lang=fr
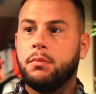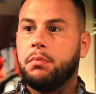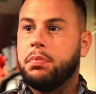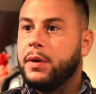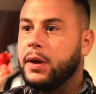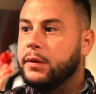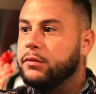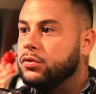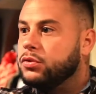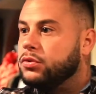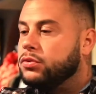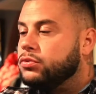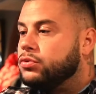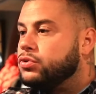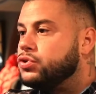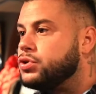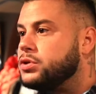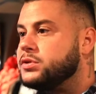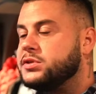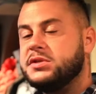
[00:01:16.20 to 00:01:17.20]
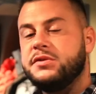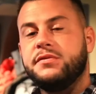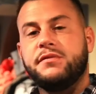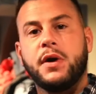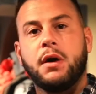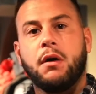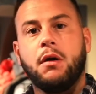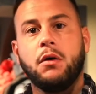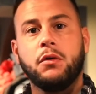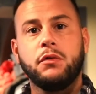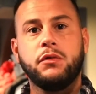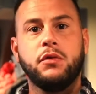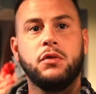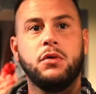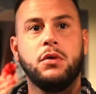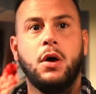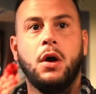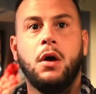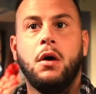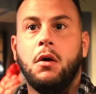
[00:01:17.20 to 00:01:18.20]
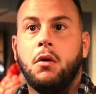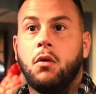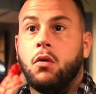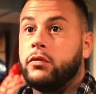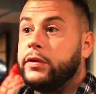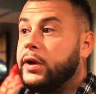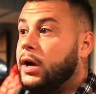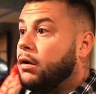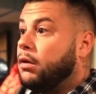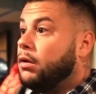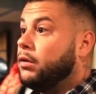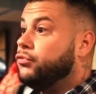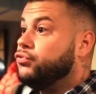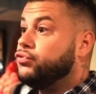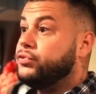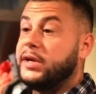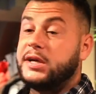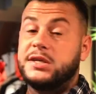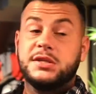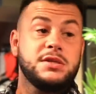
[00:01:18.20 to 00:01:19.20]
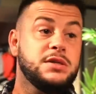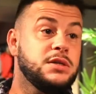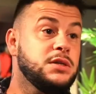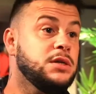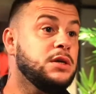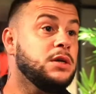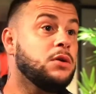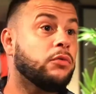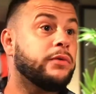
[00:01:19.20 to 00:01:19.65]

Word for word: plein de, choses différentes. On a du textile,